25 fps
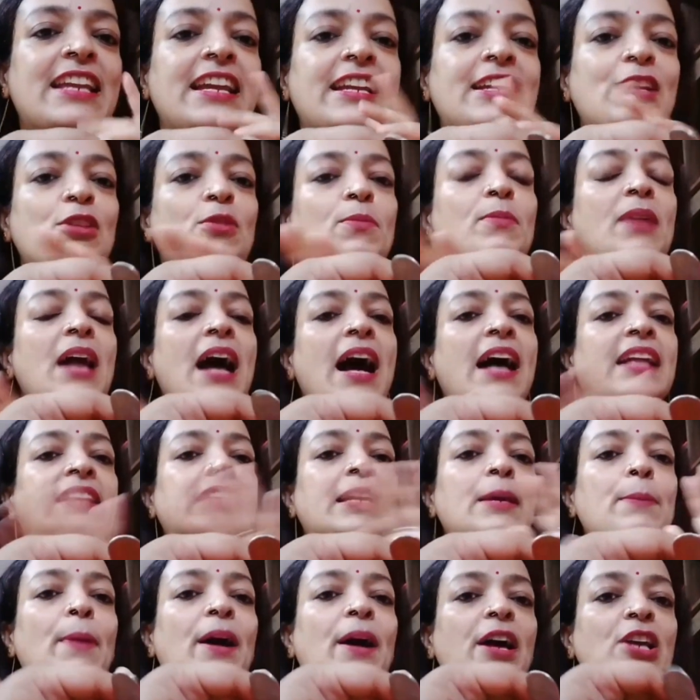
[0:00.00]
না এটা তোমরা
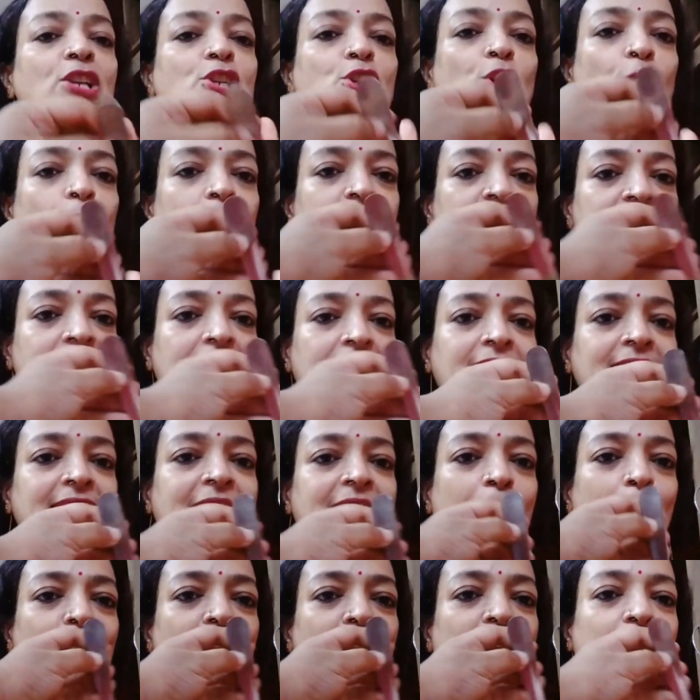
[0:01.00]
হাতে পায়ে সব জায়গাতে
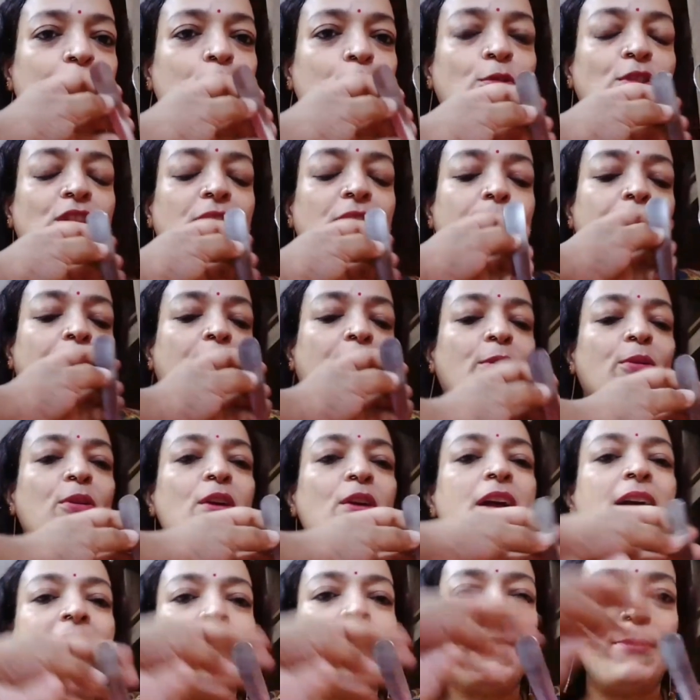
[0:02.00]
অ্যাপ্লাই করতে পারো
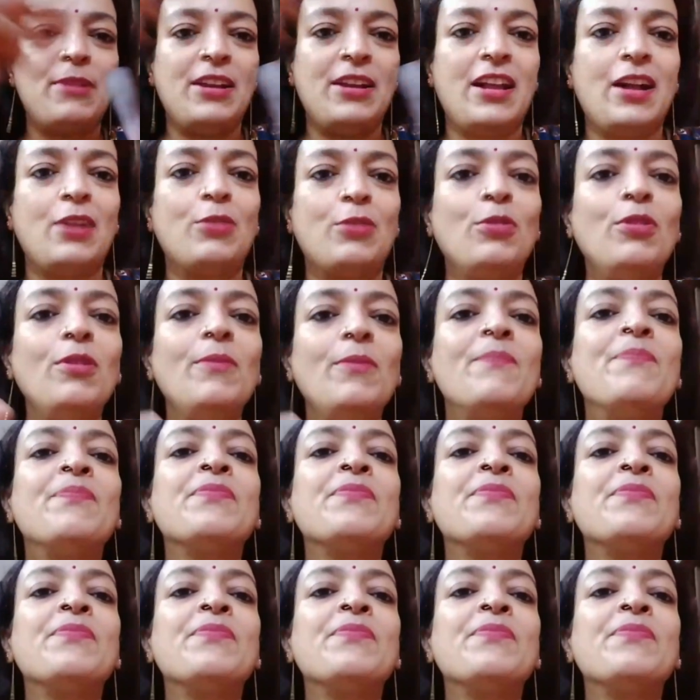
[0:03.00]
এবার রাখো